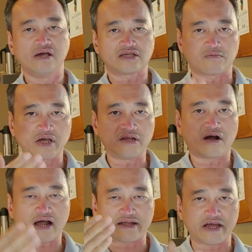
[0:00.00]
Trong khi
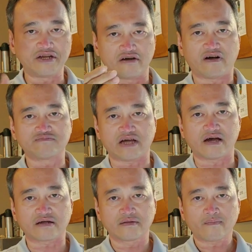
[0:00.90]
đó Khải thấy Nửa Vòng Trái
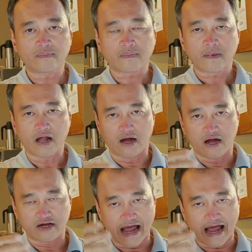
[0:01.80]
Đất à,